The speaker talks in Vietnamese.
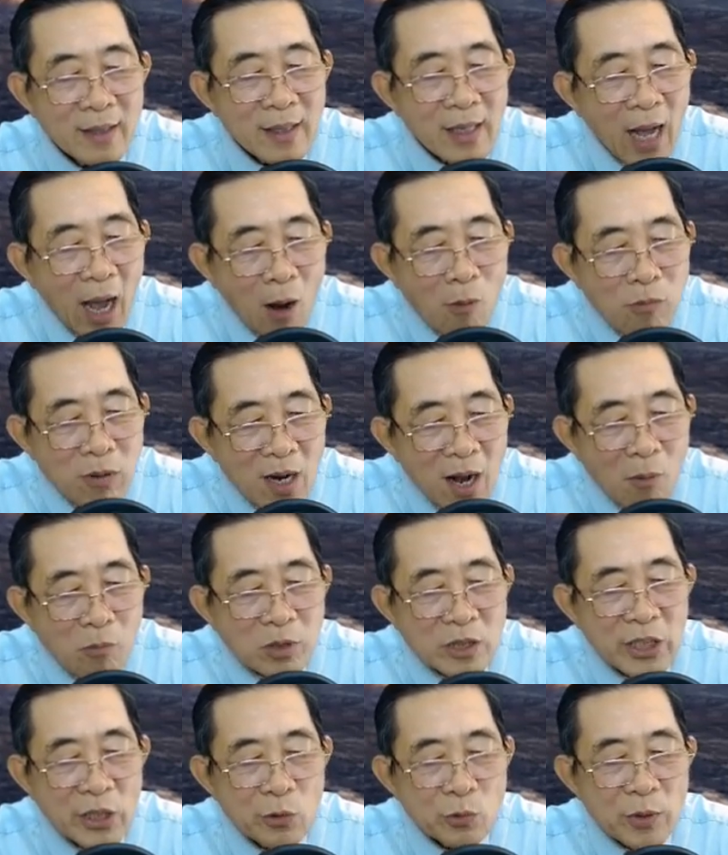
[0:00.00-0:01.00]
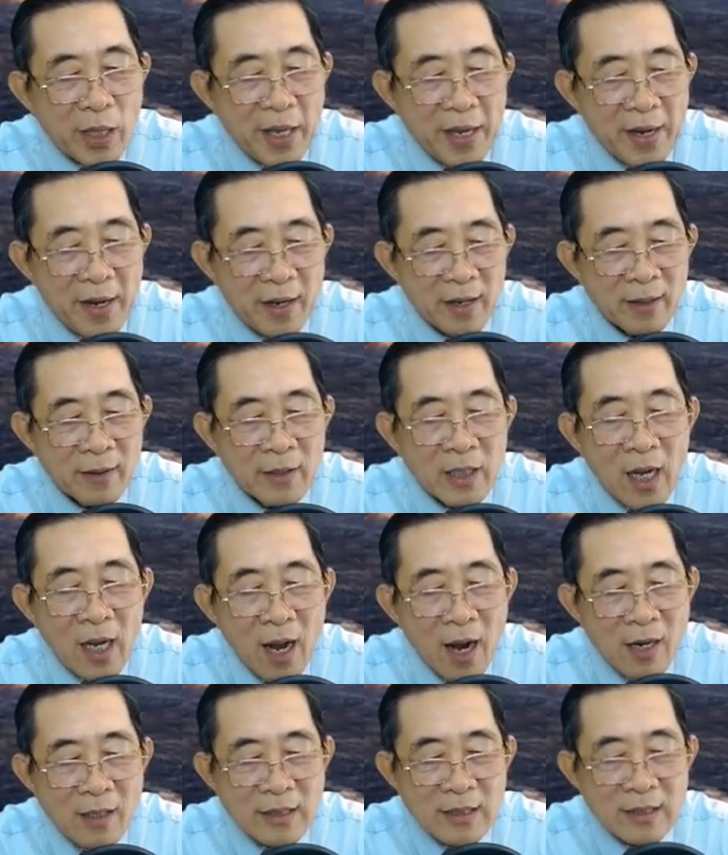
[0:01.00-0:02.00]
Ông không có thiếu tiền,
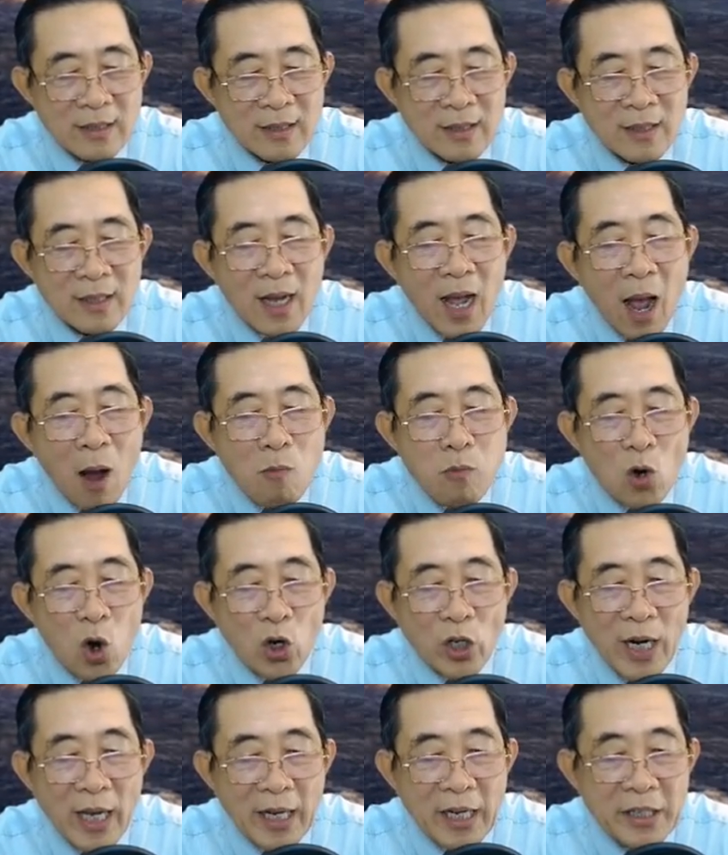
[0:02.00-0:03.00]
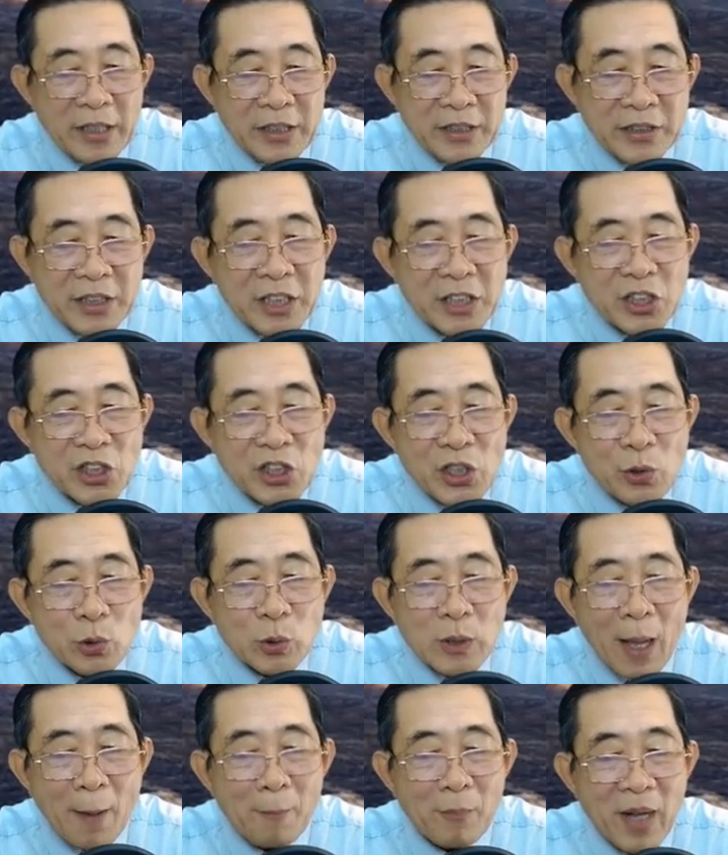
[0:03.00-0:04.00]
hơn nữa ông còn là người thích sưu
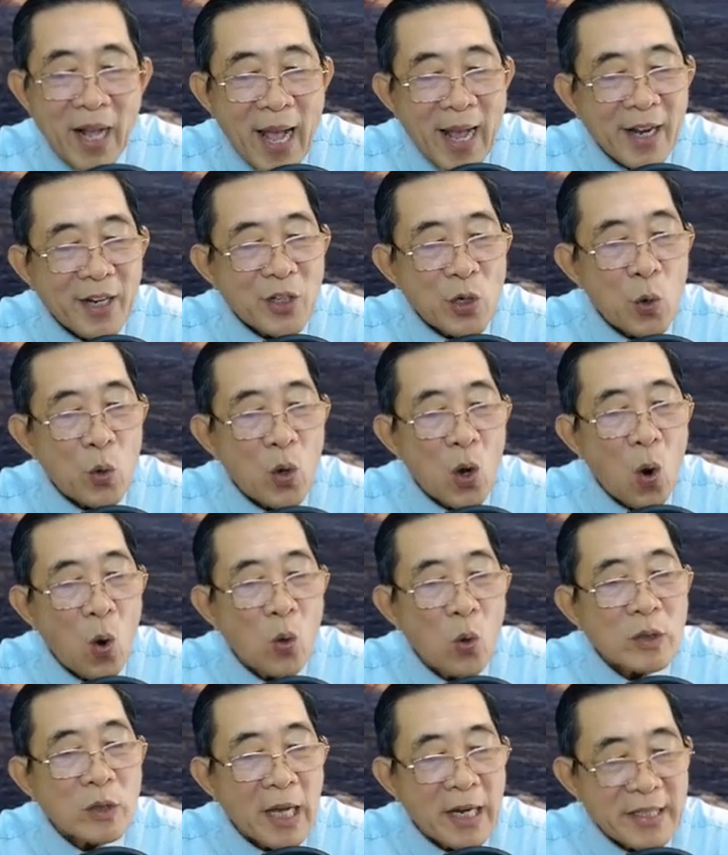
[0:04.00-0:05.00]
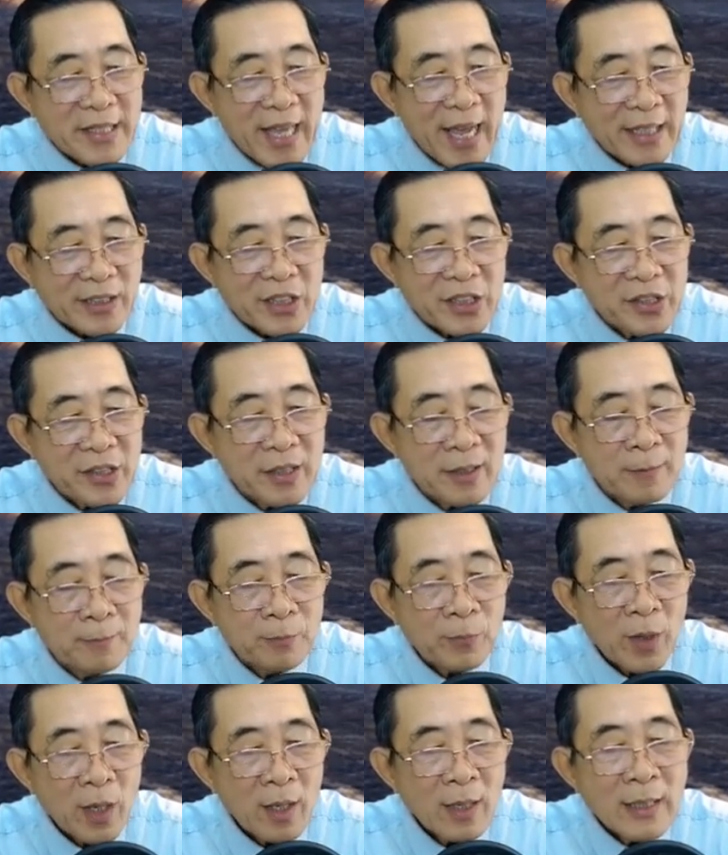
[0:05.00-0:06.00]
tầm các cái đồ cổ thời nhà Thương,
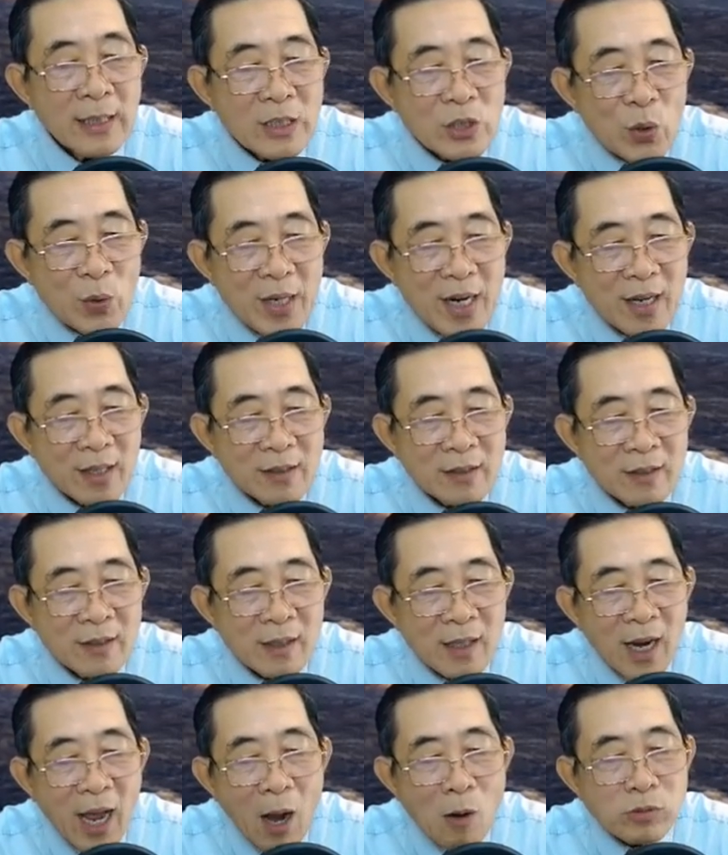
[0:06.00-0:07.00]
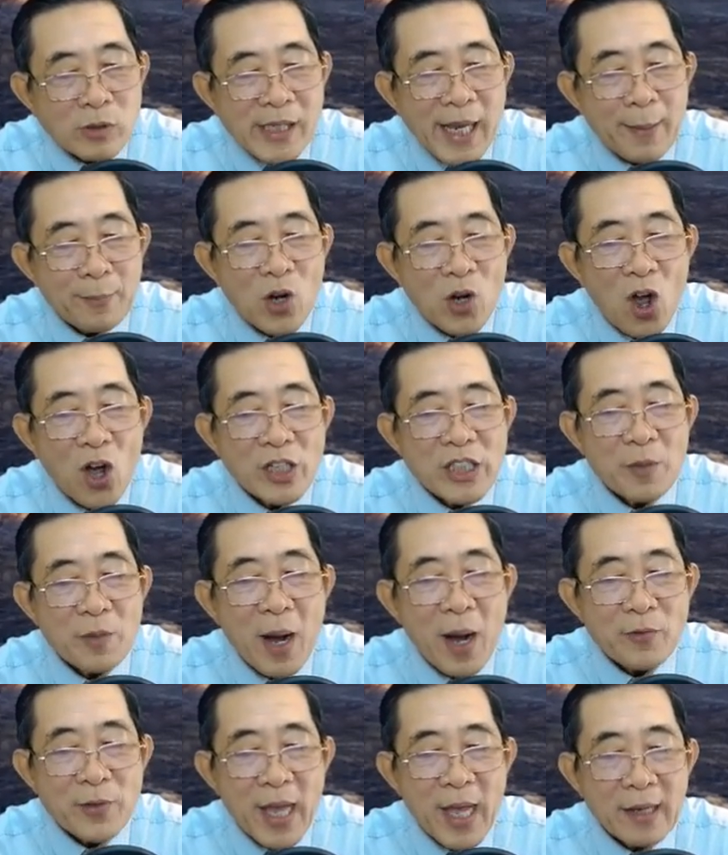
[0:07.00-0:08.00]
cho nên ông xem nó như bảo
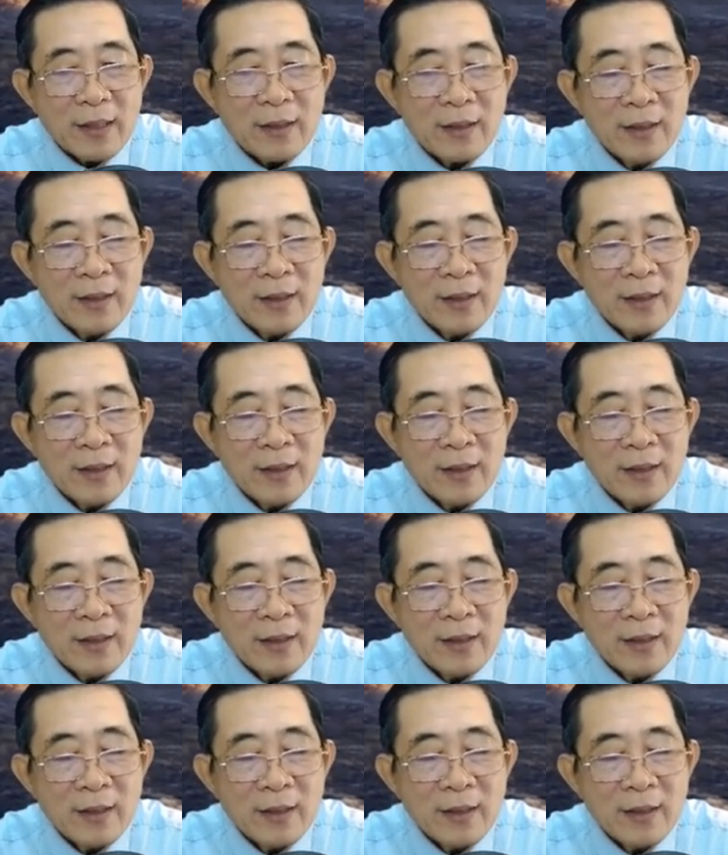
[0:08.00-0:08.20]
vật.